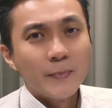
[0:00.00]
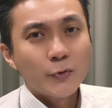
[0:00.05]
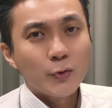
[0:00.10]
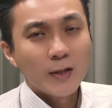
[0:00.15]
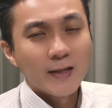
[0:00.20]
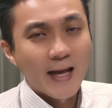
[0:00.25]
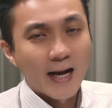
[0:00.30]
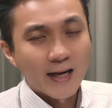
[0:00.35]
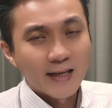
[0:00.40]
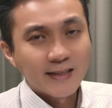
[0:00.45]

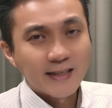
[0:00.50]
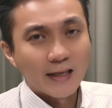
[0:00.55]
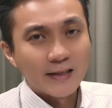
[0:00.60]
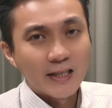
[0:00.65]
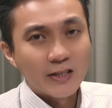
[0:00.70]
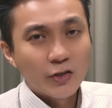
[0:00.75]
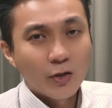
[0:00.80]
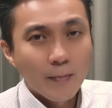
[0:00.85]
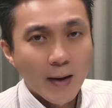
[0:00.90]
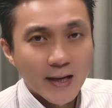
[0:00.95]
赚两根涨
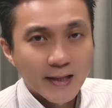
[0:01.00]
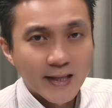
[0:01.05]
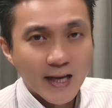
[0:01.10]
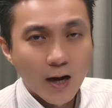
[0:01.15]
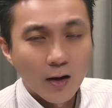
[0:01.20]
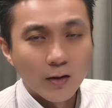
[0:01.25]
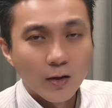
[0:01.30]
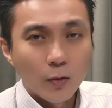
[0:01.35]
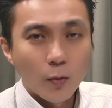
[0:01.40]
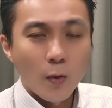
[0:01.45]
停你就卖
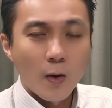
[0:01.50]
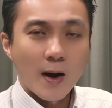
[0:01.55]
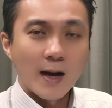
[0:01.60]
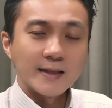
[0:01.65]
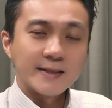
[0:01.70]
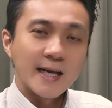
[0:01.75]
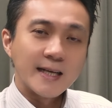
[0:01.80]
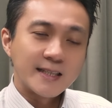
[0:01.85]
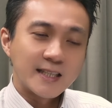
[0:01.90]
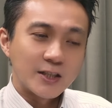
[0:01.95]
掉了，
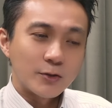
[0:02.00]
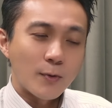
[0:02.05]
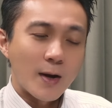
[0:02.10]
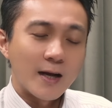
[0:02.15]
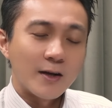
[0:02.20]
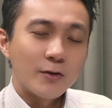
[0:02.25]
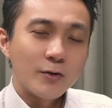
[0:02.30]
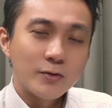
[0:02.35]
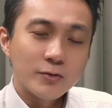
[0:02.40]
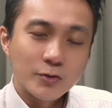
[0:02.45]
哇，三十
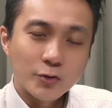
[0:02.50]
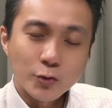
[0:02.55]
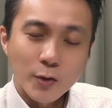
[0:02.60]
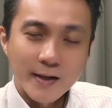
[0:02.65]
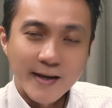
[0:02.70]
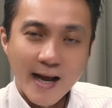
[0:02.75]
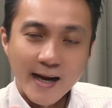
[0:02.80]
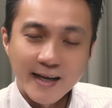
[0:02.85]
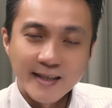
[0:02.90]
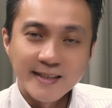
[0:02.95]
万
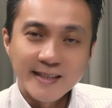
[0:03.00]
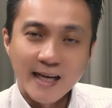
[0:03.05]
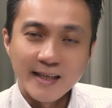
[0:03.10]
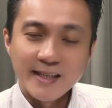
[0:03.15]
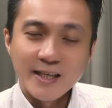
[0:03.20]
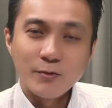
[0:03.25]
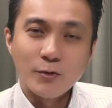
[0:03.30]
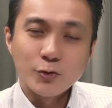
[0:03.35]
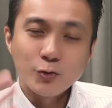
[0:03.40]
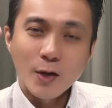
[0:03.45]
赚两根涨
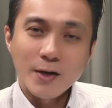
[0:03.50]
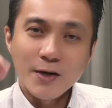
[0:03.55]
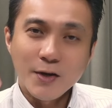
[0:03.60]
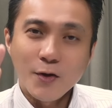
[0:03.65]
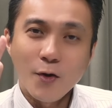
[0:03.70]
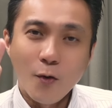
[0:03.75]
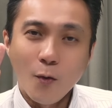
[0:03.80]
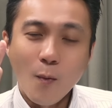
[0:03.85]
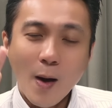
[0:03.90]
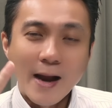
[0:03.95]
停，我赚
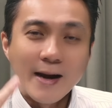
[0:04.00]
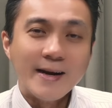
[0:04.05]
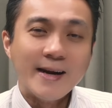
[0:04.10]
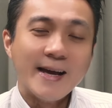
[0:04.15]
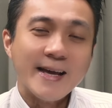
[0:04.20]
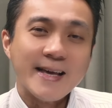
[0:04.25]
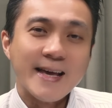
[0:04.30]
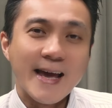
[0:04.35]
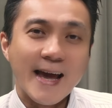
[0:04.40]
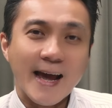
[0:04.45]
六万
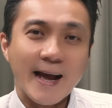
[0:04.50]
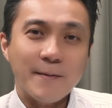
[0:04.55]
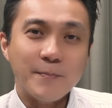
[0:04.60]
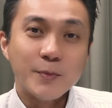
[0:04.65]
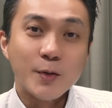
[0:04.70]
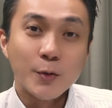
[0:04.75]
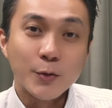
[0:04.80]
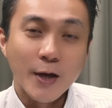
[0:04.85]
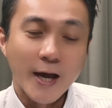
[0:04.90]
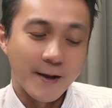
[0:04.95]
了耶，
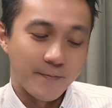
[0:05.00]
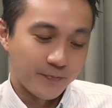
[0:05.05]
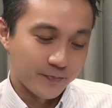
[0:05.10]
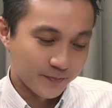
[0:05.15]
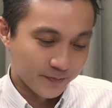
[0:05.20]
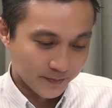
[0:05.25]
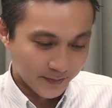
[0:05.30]
对不对？